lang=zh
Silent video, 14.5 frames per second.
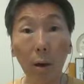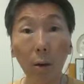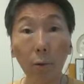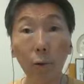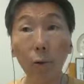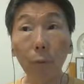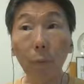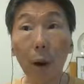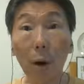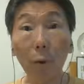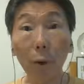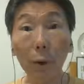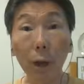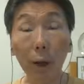哦徐
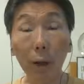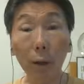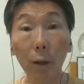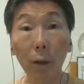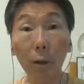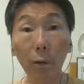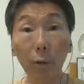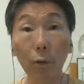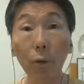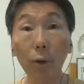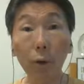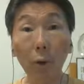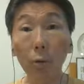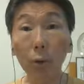蚌会战的
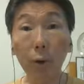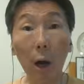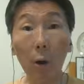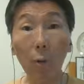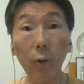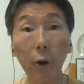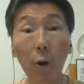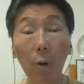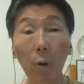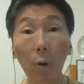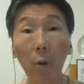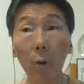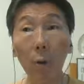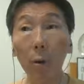徐州剿总。
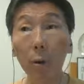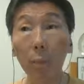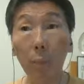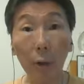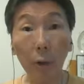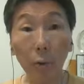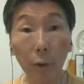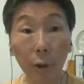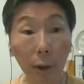白